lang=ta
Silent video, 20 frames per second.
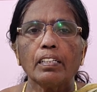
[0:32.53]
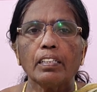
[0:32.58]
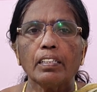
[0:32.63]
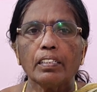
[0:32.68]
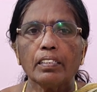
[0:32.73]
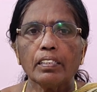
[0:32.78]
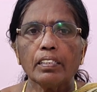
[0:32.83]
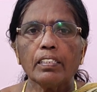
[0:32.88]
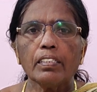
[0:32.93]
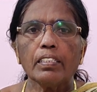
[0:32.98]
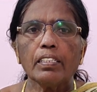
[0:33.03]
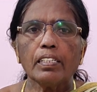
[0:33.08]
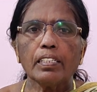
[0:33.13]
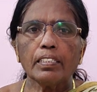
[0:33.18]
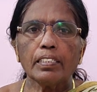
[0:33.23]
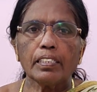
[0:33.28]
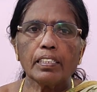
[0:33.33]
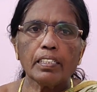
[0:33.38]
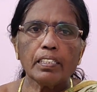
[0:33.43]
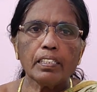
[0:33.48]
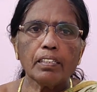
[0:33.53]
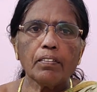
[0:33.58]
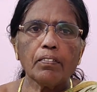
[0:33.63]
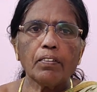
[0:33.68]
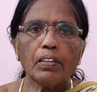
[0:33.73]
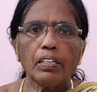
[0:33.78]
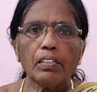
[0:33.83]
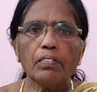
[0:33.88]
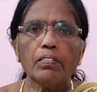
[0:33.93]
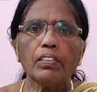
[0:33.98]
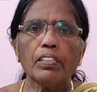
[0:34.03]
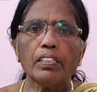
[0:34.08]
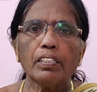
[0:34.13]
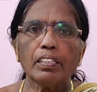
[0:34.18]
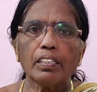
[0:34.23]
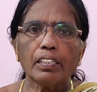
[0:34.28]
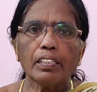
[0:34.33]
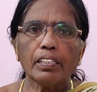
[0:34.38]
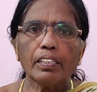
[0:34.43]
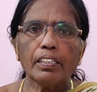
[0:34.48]
தென்காசியில் சரியாக
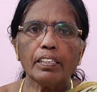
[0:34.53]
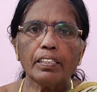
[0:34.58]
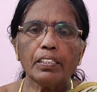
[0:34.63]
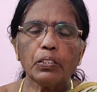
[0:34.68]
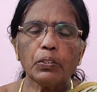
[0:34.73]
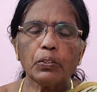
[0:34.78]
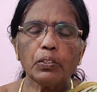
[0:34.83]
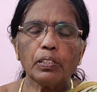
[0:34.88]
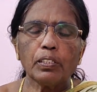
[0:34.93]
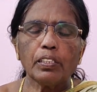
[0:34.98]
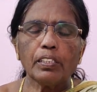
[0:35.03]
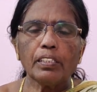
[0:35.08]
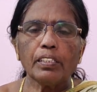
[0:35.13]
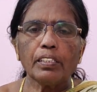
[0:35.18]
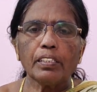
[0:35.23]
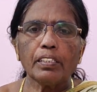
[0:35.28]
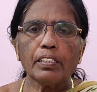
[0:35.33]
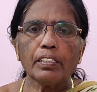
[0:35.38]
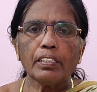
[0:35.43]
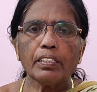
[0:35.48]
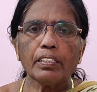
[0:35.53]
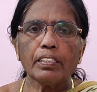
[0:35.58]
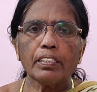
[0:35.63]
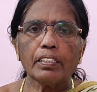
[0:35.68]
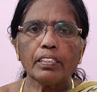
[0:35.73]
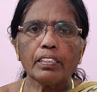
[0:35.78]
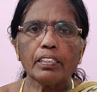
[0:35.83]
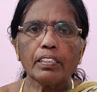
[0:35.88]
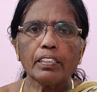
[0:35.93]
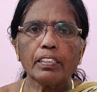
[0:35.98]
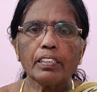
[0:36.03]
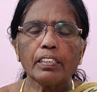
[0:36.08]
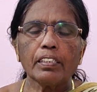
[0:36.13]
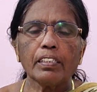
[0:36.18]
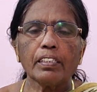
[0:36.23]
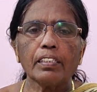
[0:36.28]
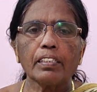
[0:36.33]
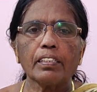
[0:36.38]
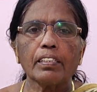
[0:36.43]
வாழ்வாதாரம் இல்லைன்னு சொல்லி என்ன செஞ்சுருக்காங்கன்னா